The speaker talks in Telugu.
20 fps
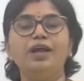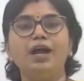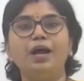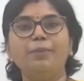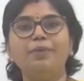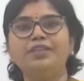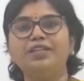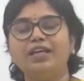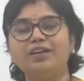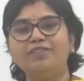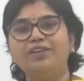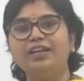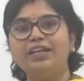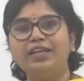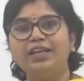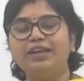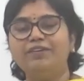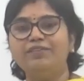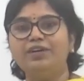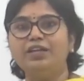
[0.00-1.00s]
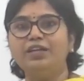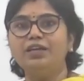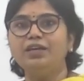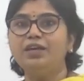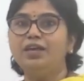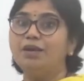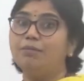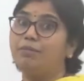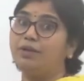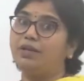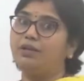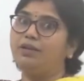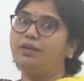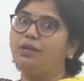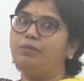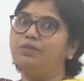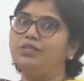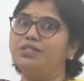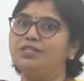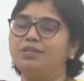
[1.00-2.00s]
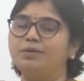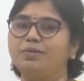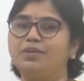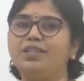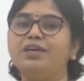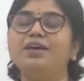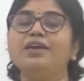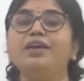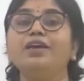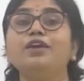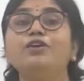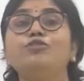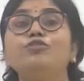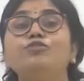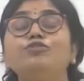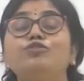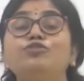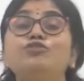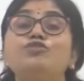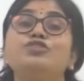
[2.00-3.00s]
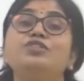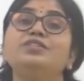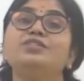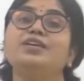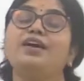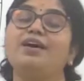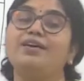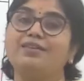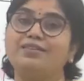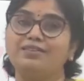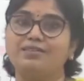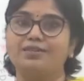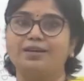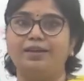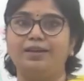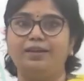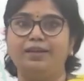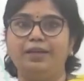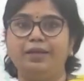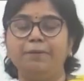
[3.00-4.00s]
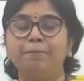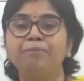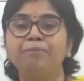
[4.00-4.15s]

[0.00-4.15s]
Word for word: అప్పుడు దానివల్ల ఏమిటి మన కెమిస్ట్రీ మీద ఎక్కువ దృష్టి సారించాలి